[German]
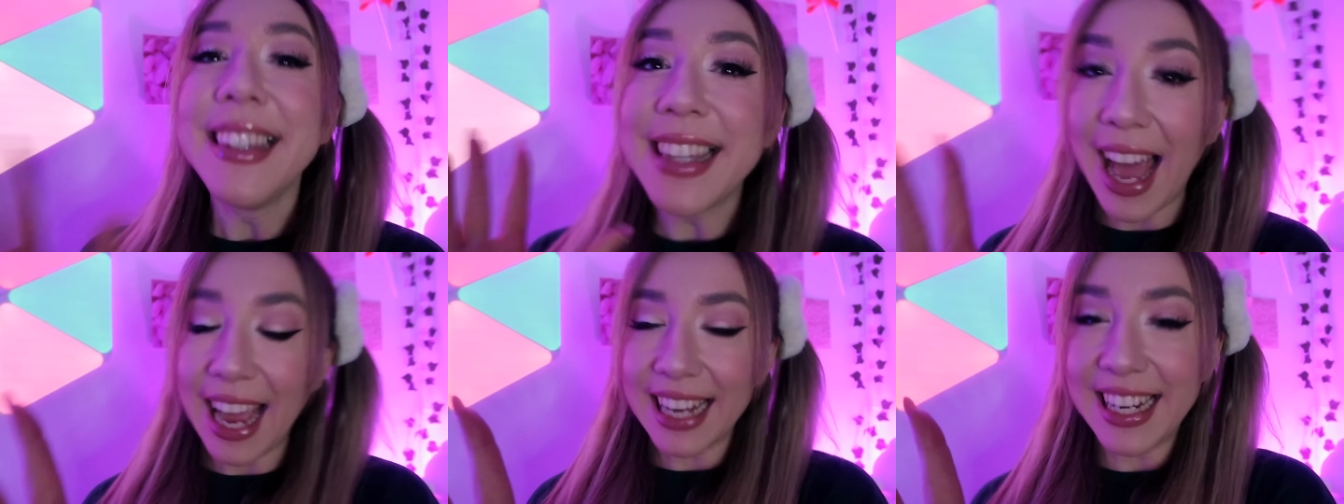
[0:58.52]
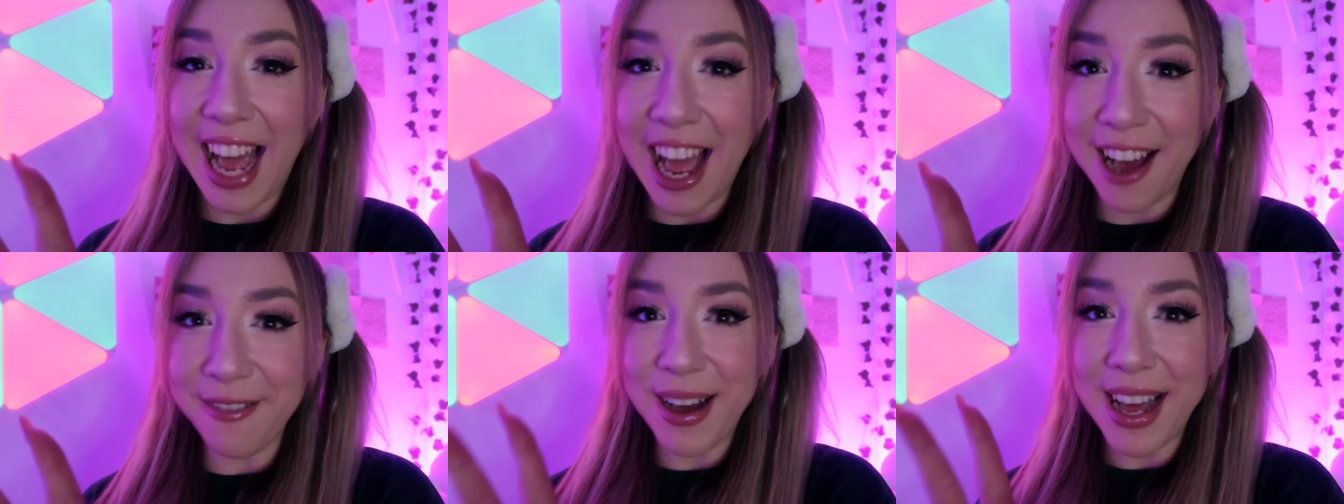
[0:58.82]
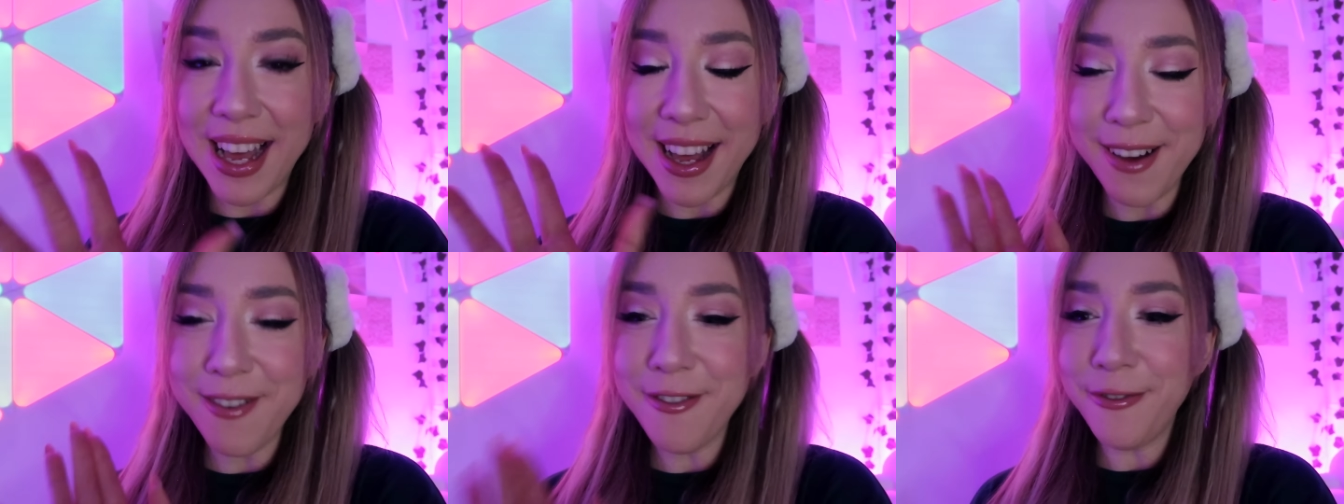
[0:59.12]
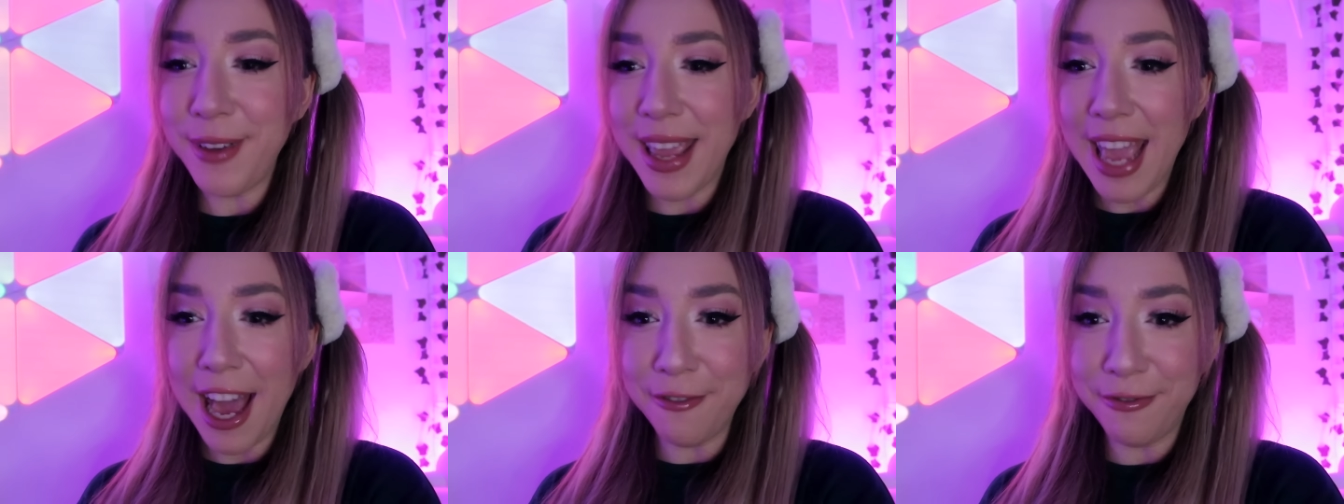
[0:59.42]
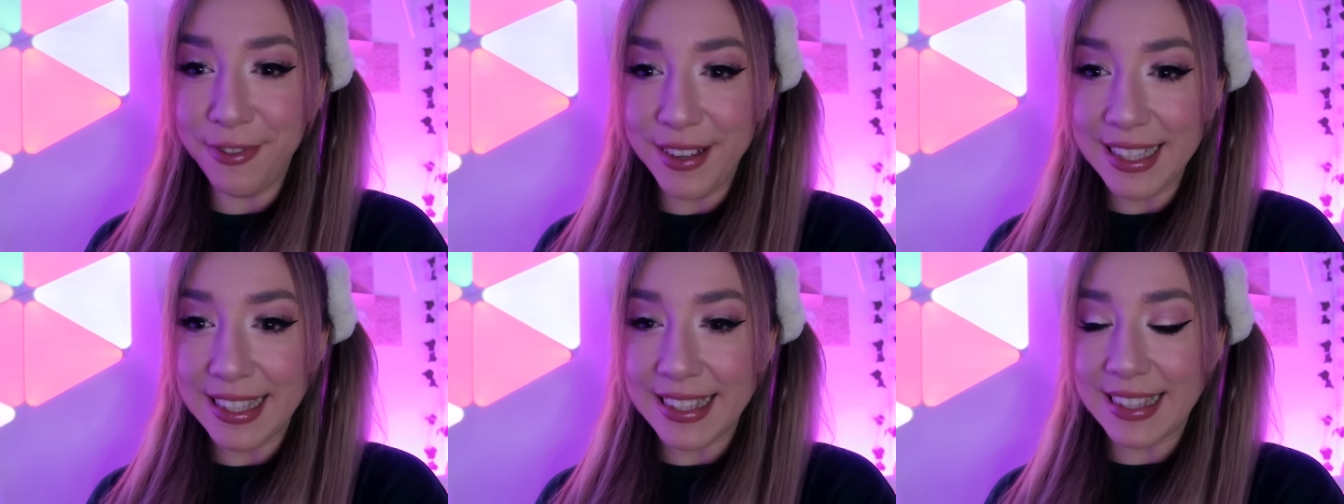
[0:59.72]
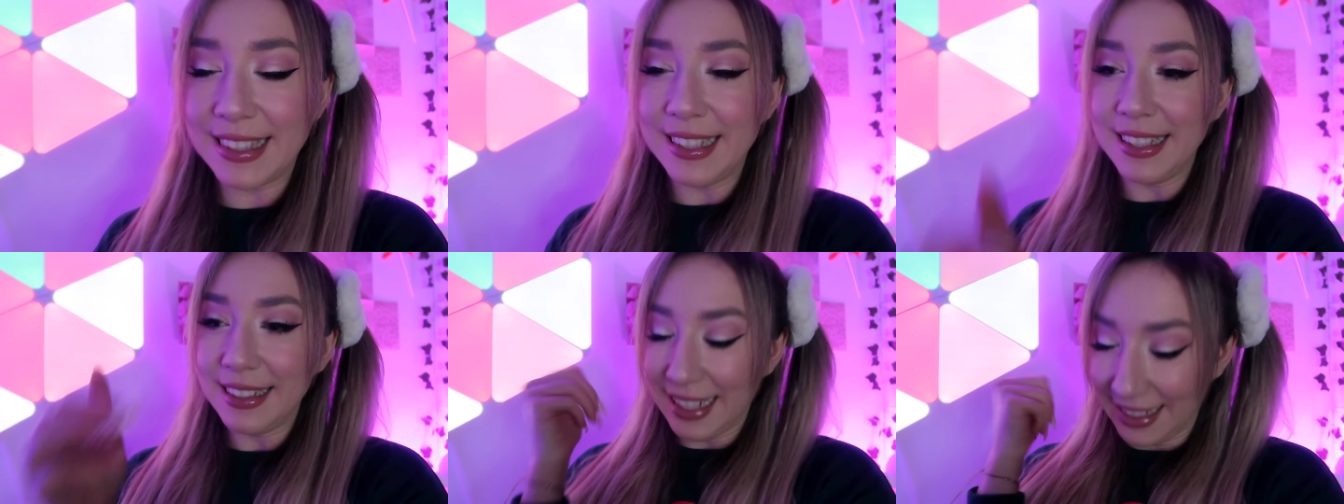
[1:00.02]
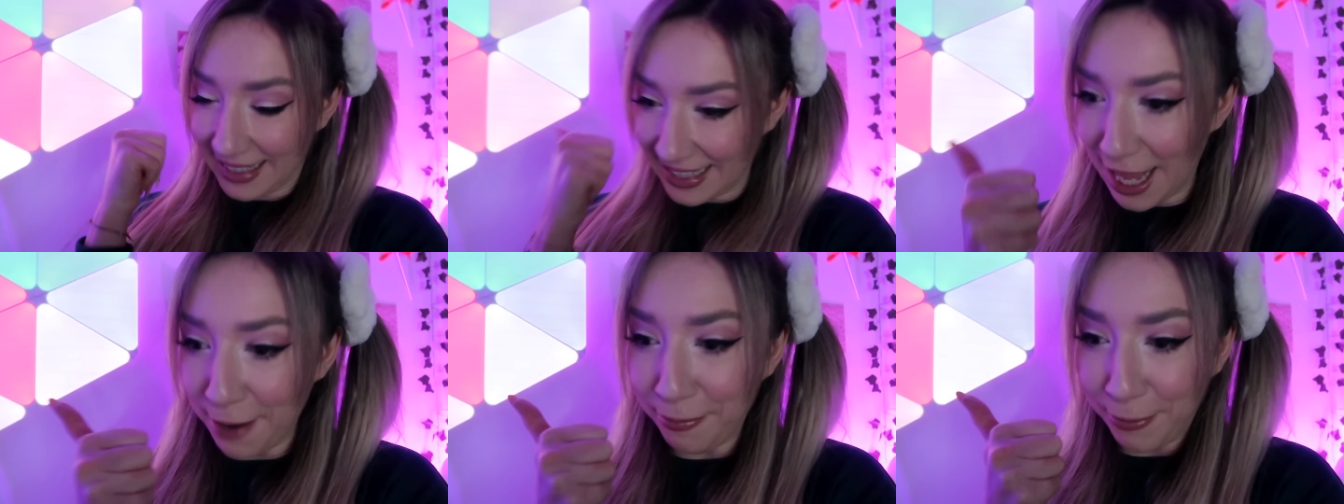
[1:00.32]
Nein, aber wie ihr wisst,
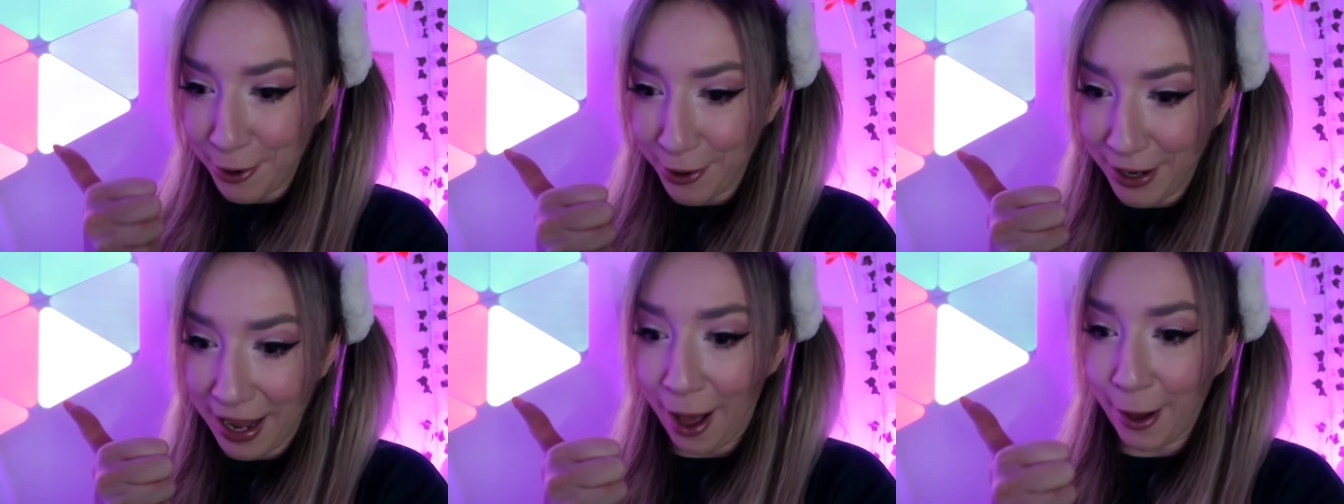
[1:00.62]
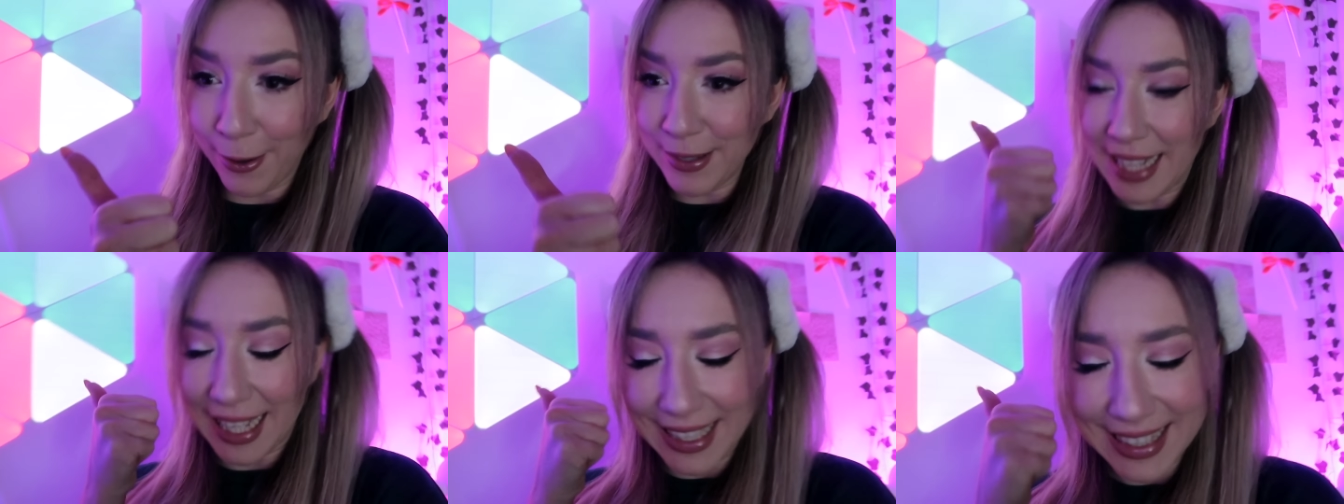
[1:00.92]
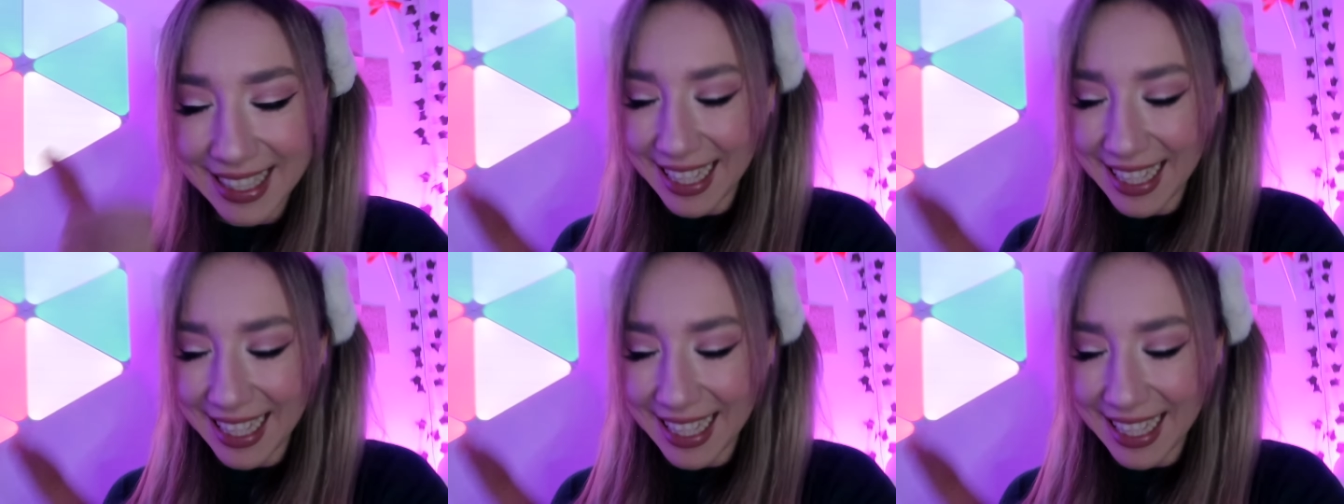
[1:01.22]
das Lebkuchenhaus hat